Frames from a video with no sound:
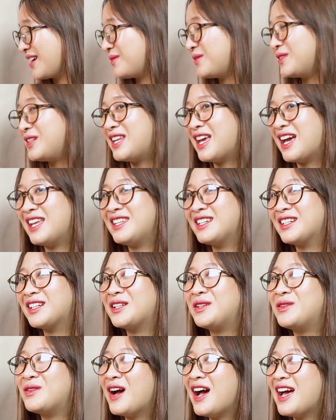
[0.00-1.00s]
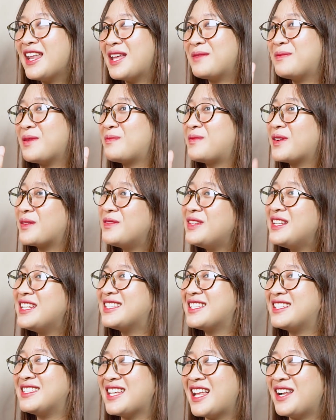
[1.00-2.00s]
Kemudian yang kedua ada
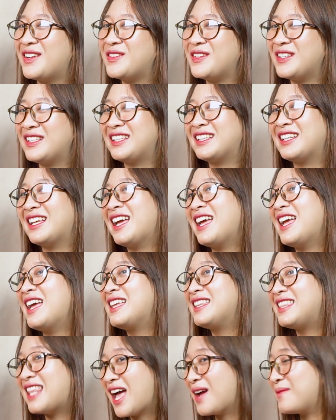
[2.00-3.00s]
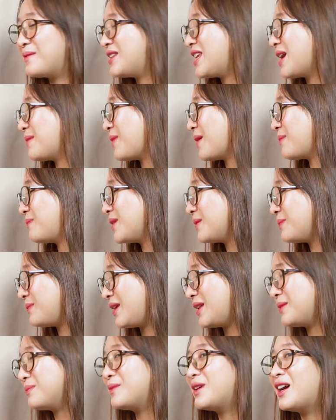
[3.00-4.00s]
peppermint essential oil. Nah, minyak
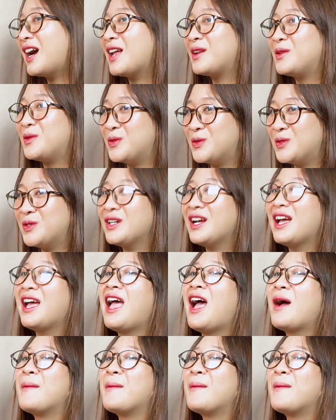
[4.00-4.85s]
peppermint mengandung